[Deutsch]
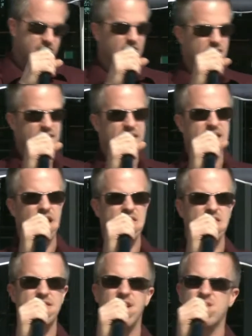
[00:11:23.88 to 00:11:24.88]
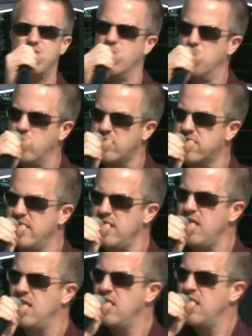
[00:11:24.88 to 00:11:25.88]
der Kläger hat gesagt, wir müssen
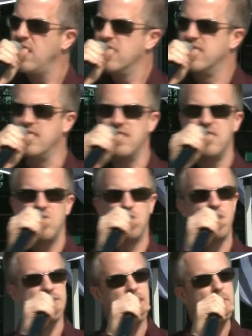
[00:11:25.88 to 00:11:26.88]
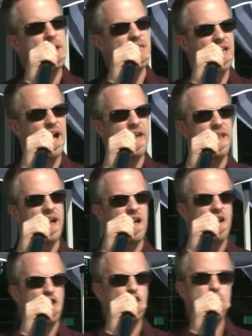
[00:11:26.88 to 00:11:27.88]
die US-Amerikaner
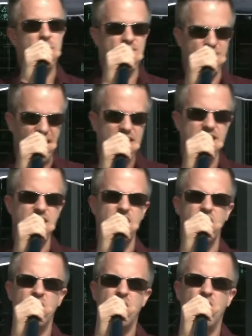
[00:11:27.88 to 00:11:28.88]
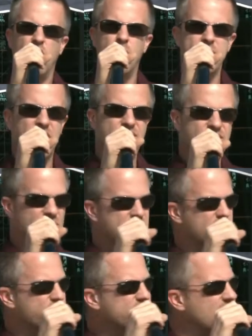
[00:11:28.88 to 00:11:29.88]
überwachen, um dann
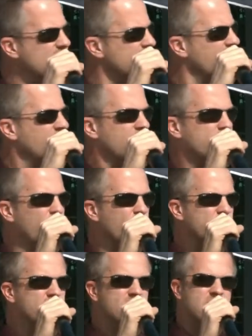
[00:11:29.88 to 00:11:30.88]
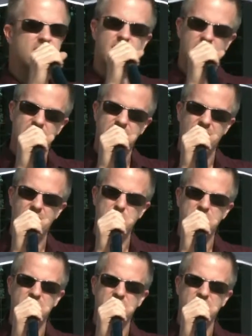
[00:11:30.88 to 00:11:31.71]
festzustellen, töten die illegal